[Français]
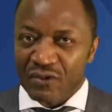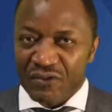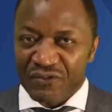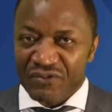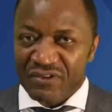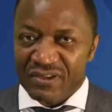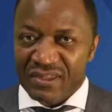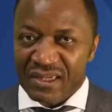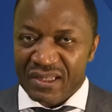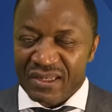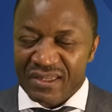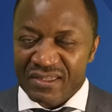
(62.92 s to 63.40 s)
aux
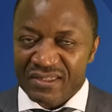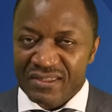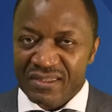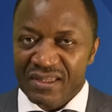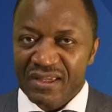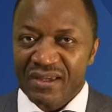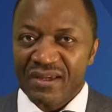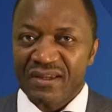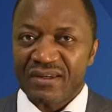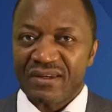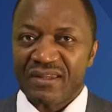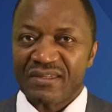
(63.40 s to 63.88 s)

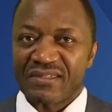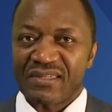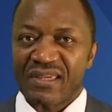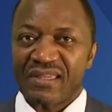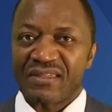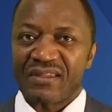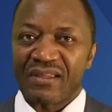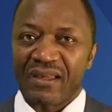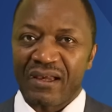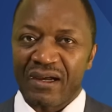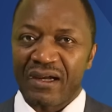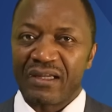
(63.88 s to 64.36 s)
finalistes de
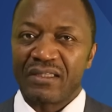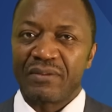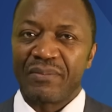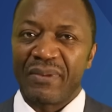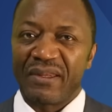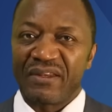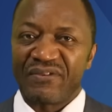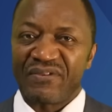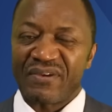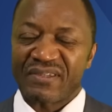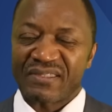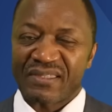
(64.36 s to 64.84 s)
cette grande
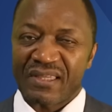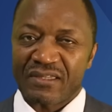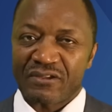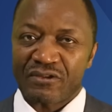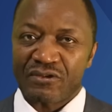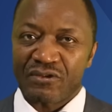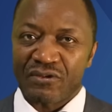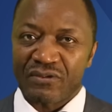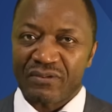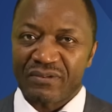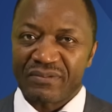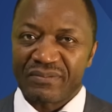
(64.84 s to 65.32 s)

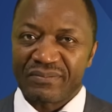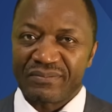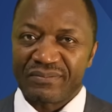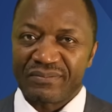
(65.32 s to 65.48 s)
manifestation.